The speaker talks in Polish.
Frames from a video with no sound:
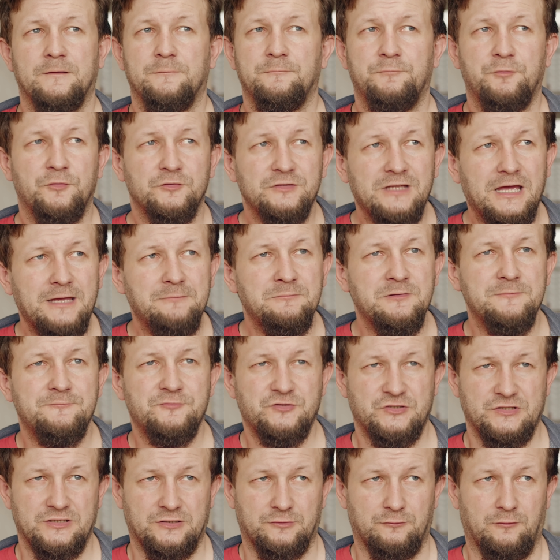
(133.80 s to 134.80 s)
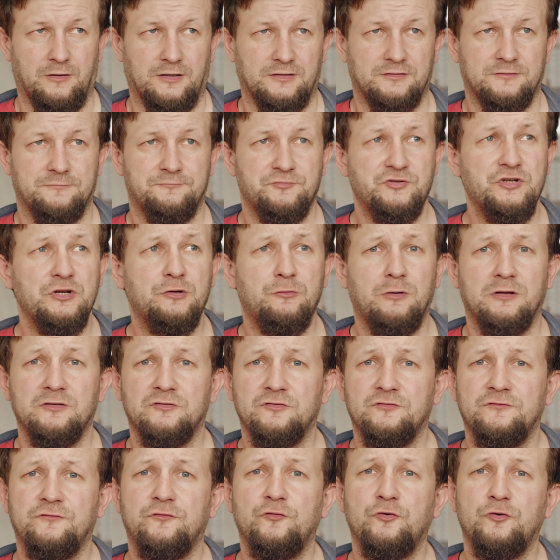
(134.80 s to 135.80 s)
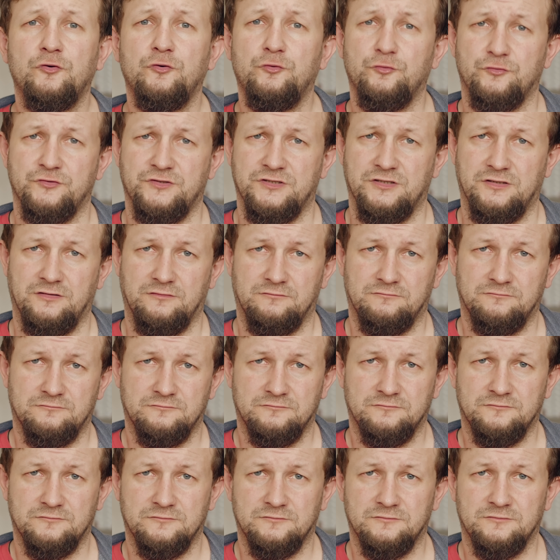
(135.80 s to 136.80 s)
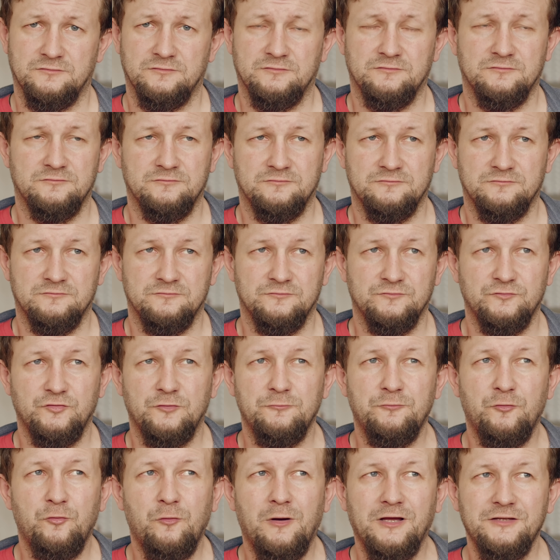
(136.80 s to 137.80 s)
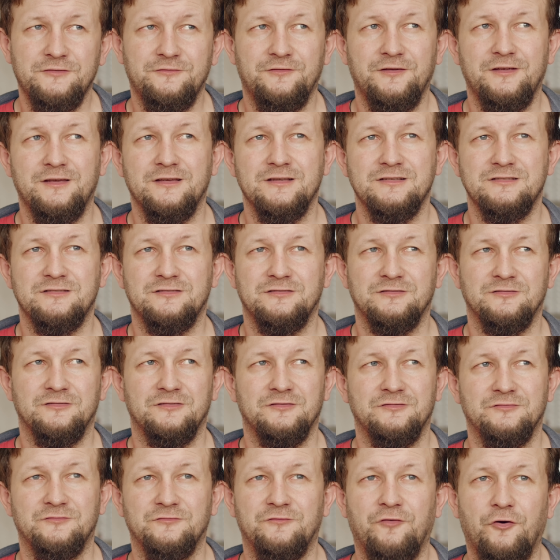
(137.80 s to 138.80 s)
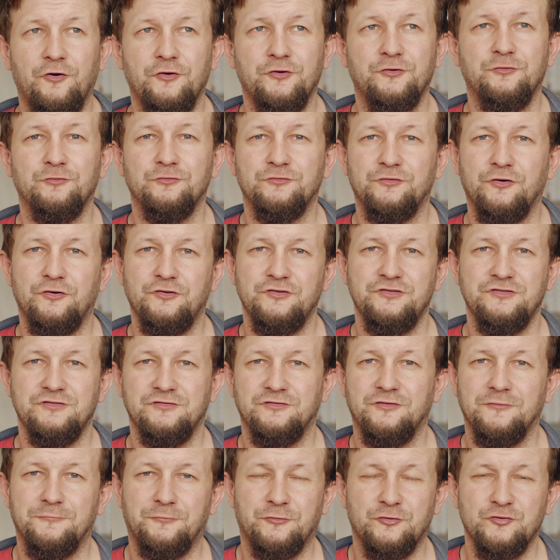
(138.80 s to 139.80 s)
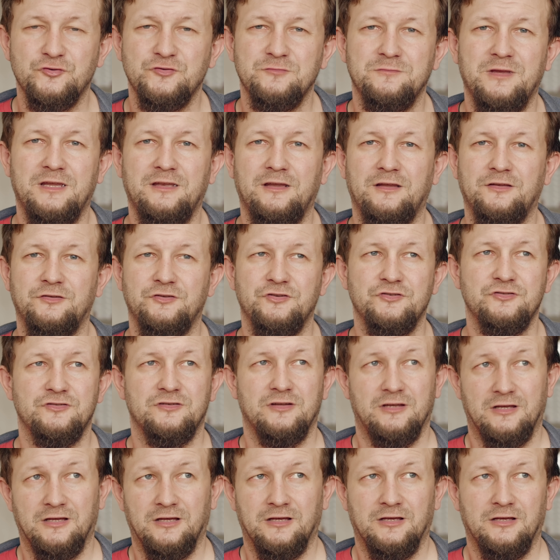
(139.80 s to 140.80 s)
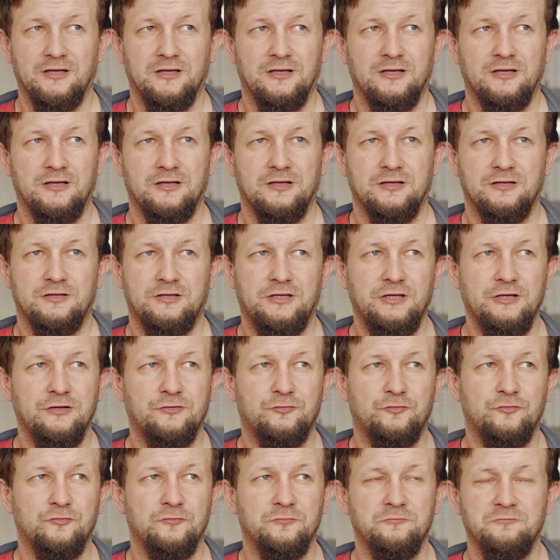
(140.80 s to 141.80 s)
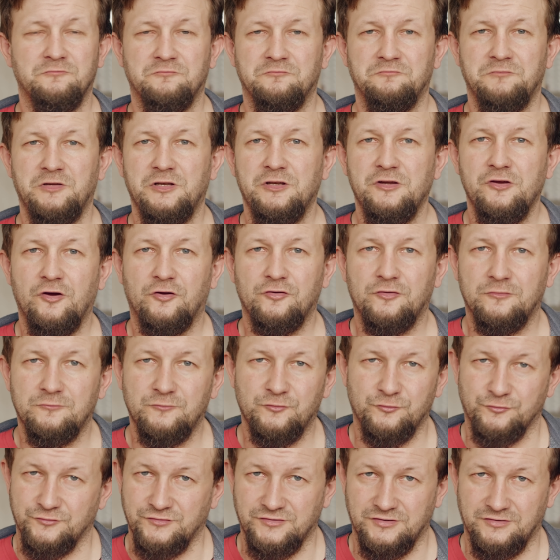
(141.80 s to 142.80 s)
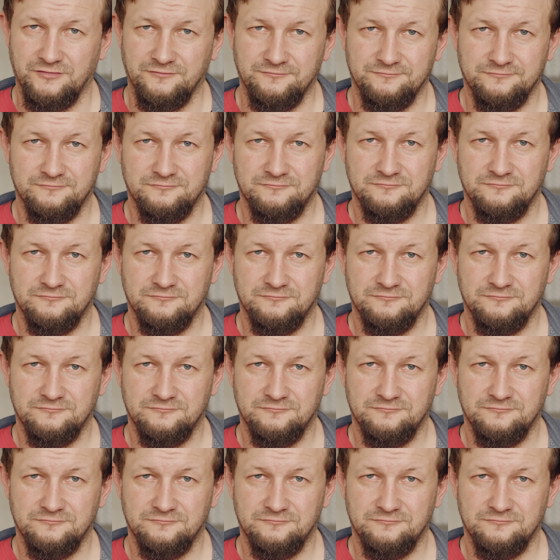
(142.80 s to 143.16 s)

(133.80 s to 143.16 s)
Podajmy przykład. Przykład dwóch ludzi. No bo łatwiej jest dwojgu dojść do porozumienia niż kilku milionom ludzi,